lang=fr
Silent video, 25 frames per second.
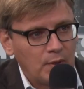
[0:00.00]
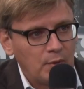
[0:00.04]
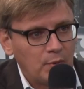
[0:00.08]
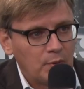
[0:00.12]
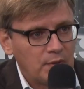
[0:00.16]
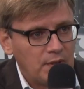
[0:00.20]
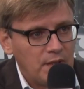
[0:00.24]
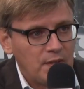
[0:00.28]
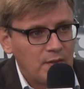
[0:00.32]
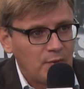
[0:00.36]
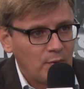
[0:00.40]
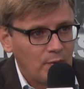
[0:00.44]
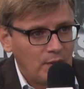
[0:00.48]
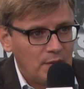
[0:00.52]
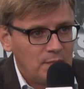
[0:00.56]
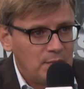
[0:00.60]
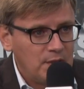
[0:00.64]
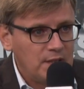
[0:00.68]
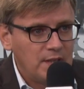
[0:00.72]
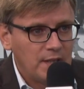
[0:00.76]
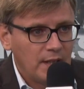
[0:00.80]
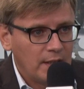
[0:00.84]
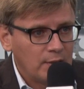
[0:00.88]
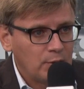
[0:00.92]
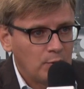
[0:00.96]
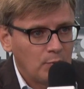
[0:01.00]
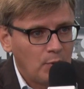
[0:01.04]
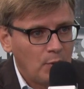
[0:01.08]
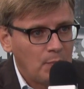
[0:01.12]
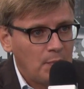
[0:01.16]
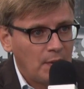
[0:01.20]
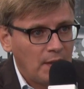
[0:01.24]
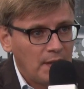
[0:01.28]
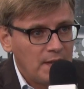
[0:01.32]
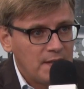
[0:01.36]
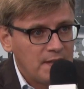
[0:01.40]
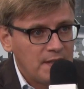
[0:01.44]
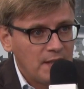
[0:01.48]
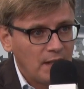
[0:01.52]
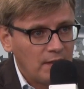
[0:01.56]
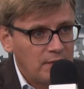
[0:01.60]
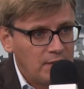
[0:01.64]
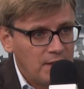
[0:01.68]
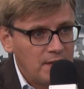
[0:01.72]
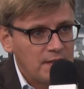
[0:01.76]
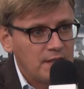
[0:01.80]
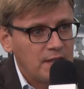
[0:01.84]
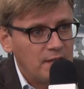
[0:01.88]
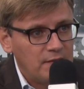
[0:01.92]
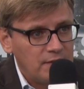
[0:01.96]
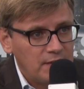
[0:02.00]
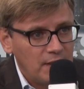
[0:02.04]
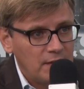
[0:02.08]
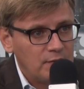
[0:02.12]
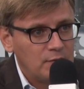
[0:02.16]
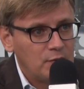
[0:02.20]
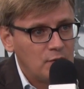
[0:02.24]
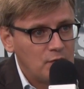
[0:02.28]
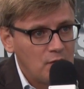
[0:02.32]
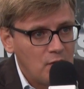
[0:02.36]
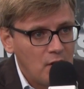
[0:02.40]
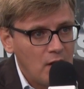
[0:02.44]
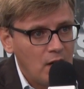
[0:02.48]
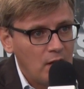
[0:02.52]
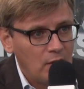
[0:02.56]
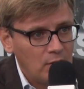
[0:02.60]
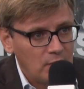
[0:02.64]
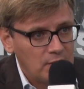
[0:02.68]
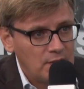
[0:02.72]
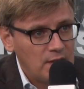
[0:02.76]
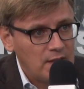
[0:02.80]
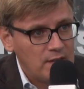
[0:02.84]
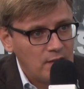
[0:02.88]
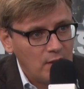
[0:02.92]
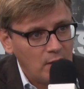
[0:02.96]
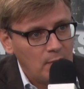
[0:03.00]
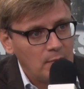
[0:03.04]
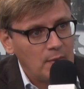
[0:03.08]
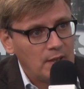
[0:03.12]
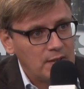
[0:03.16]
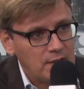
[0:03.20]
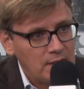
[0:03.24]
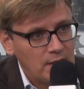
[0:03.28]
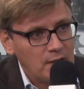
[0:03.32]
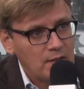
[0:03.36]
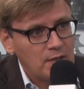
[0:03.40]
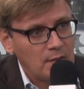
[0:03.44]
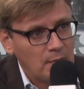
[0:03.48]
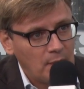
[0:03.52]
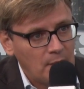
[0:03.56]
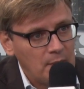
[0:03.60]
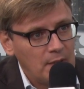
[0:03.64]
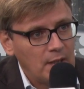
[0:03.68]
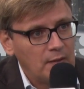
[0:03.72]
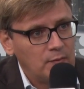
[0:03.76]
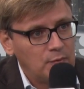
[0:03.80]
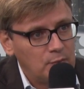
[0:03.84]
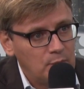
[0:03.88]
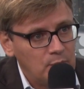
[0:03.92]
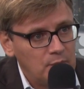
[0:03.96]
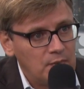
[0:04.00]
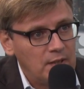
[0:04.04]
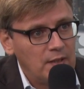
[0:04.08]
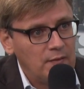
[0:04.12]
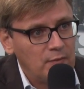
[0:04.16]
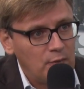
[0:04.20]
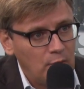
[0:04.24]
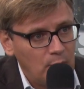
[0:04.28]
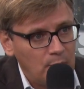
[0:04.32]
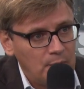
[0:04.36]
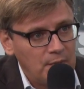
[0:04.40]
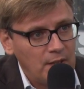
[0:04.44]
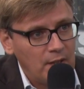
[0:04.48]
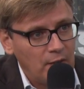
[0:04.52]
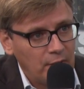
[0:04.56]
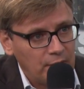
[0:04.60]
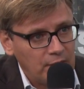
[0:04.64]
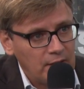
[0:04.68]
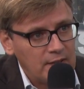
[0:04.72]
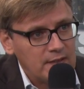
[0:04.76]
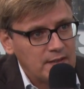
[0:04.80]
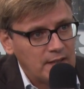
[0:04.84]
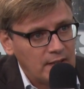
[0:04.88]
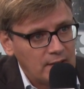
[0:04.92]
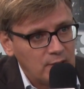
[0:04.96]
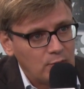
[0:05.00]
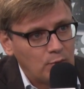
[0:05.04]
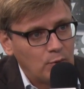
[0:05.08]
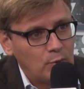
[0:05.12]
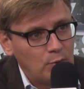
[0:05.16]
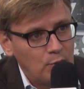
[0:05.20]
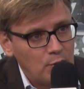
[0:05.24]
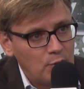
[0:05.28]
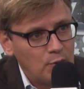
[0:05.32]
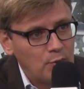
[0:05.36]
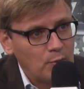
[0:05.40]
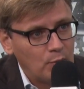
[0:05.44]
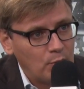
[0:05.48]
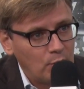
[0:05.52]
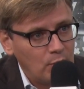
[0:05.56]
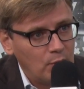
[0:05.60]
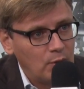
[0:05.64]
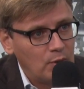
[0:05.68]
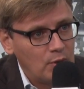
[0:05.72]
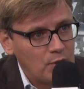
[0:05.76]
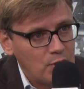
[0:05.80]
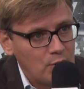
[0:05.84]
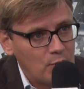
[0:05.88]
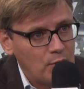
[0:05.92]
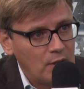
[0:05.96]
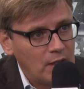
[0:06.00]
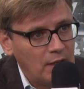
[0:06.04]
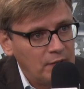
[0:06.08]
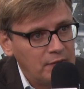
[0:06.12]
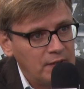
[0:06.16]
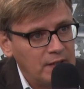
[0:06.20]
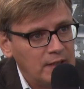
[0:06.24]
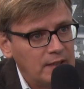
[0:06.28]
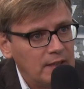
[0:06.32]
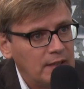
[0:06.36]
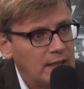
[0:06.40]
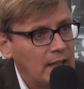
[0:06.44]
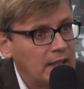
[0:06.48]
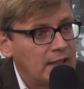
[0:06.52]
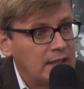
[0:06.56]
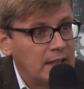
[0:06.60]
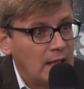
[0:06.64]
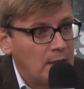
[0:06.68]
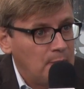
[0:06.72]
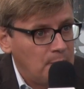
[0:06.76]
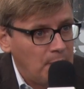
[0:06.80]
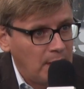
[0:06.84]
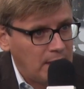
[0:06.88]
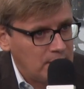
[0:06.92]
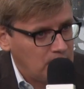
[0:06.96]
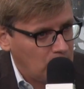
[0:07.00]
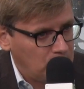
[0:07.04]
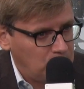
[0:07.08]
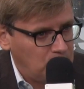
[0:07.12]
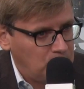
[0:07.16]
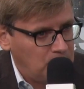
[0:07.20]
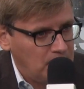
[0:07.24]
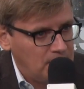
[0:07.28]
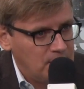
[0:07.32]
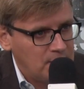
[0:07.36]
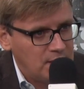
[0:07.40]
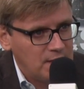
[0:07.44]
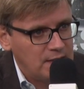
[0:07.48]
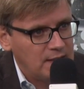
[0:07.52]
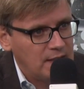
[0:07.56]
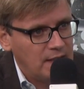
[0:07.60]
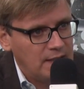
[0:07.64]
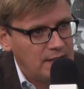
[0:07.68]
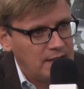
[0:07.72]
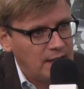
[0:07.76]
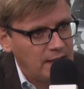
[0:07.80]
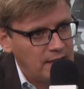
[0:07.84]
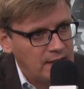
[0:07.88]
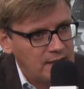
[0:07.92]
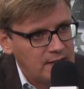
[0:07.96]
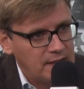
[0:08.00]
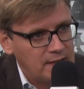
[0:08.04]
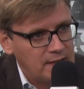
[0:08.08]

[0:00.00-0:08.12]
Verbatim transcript: donc qui sont émis directement par les services qui viennent vous voir en disant bah tiens j'aimerais bien que vous me développiez en fait cette solution géographique laquelle par exemple vous pouvez me citer les derniers